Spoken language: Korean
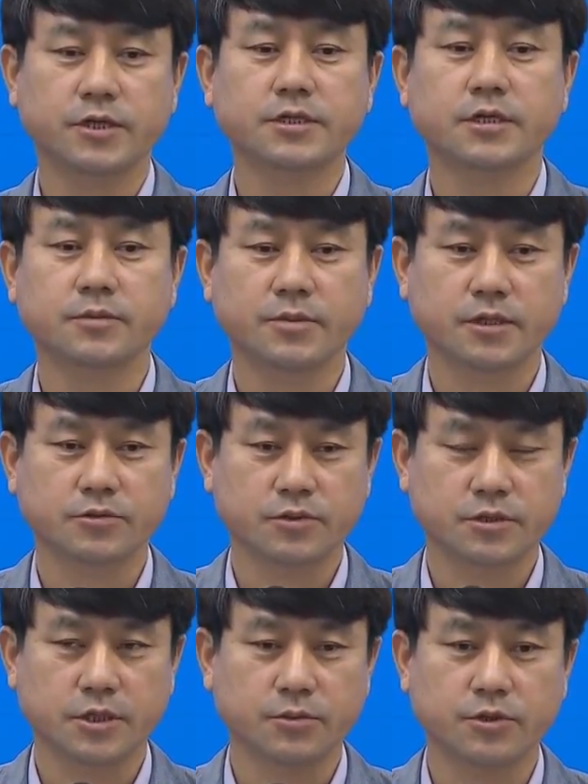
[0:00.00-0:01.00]
했다는 말이죠.
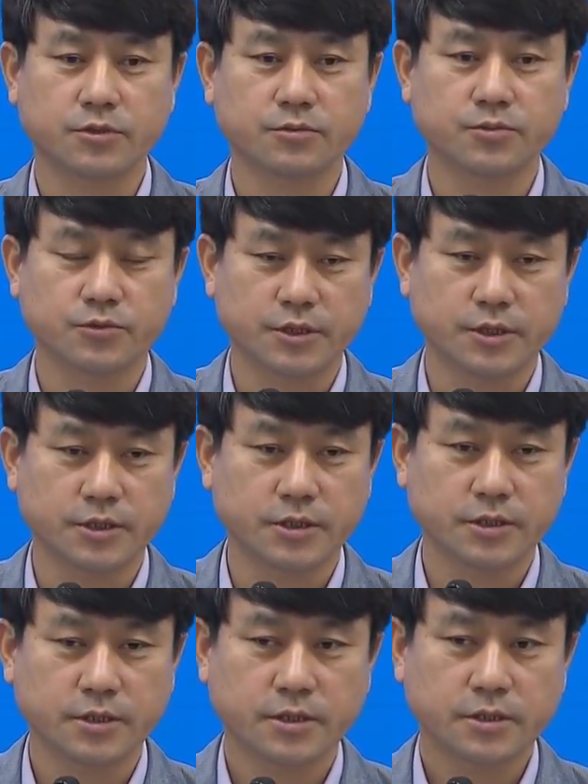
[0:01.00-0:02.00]
이 제보해준 분이.